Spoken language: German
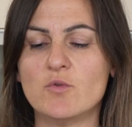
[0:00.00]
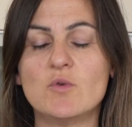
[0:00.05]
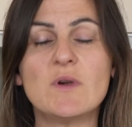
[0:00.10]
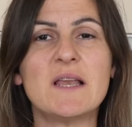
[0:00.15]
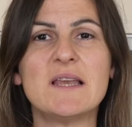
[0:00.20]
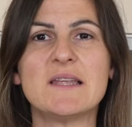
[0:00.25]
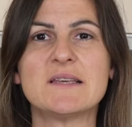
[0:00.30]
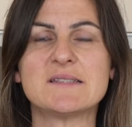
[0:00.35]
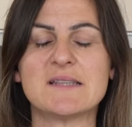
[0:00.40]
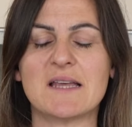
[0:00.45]

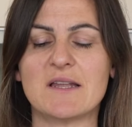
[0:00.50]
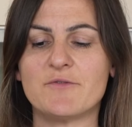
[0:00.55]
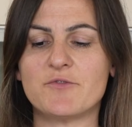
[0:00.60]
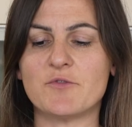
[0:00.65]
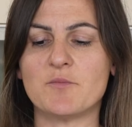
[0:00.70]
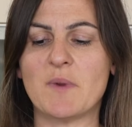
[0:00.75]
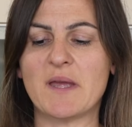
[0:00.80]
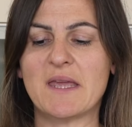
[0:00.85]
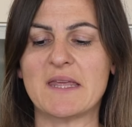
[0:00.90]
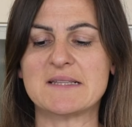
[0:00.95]
Google-X einfach
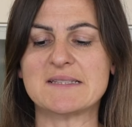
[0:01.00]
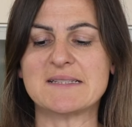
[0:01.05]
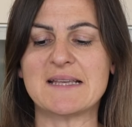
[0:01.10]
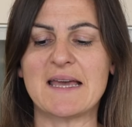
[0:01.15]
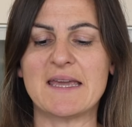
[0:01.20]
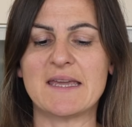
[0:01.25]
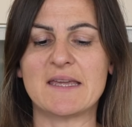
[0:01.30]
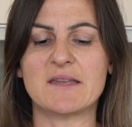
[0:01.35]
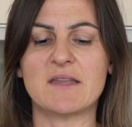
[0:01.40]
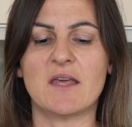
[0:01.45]
mal
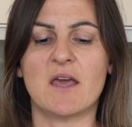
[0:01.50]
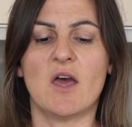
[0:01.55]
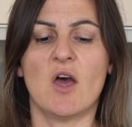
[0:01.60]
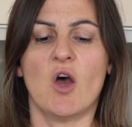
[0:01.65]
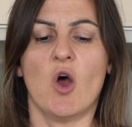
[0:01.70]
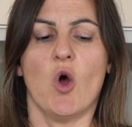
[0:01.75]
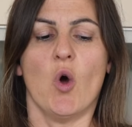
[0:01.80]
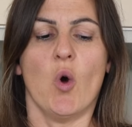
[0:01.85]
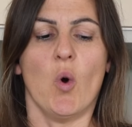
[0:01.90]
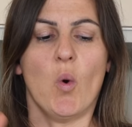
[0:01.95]
gezeigt
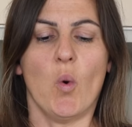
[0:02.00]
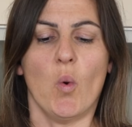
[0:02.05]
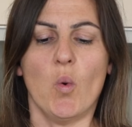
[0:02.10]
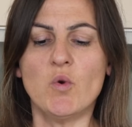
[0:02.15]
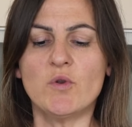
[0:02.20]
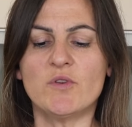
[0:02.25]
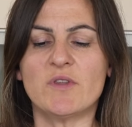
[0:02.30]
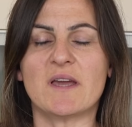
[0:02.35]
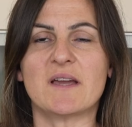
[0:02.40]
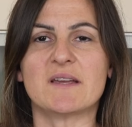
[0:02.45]

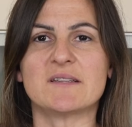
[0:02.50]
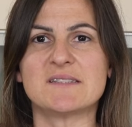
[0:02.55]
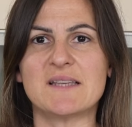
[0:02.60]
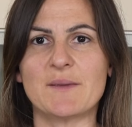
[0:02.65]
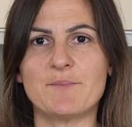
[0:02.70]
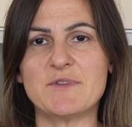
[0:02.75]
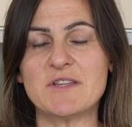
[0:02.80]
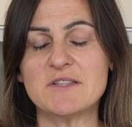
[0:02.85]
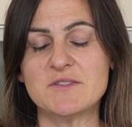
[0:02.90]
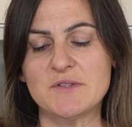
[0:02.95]
und ein
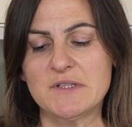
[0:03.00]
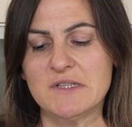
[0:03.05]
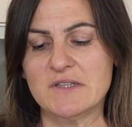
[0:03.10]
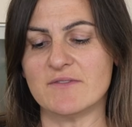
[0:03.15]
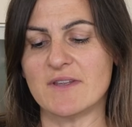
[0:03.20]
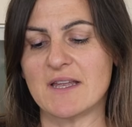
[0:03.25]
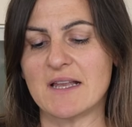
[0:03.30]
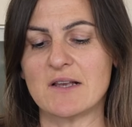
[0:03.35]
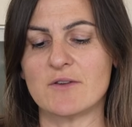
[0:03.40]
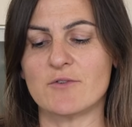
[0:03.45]
Rezept dazu
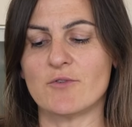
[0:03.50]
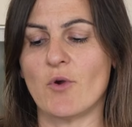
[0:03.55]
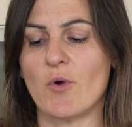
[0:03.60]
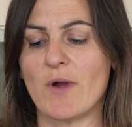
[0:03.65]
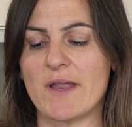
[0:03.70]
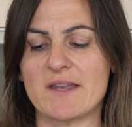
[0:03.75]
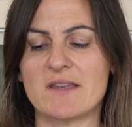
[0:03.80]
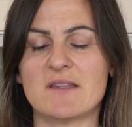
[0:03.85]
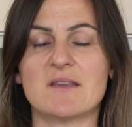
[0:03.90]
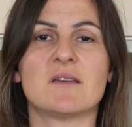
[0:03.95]
entwickelt und
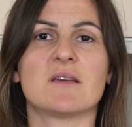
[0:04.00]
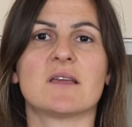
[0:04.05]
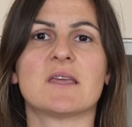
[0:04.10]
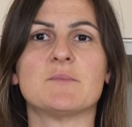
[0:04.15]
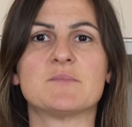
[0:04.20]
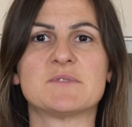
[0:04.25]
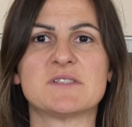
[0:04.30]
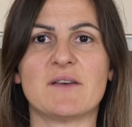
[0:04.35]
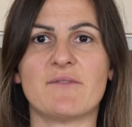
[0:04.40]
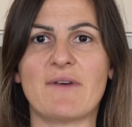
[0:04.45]
heute
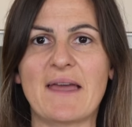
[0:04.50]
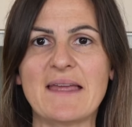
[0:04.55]
gibt es ein